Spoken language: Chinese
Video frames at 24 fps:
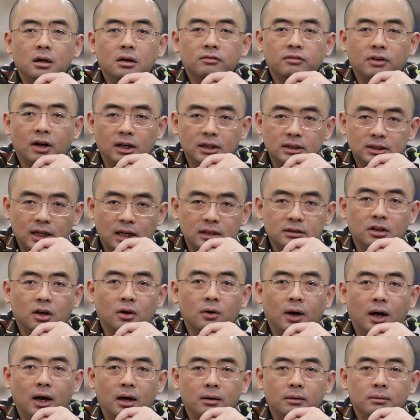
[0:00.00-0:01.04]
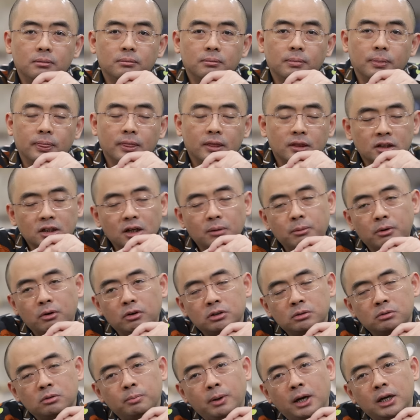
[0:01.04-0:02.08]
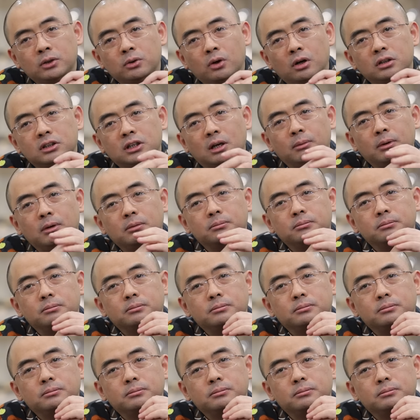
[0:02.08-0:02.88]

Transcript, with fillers: 网站的话，你知道美国政府判你多少年吗？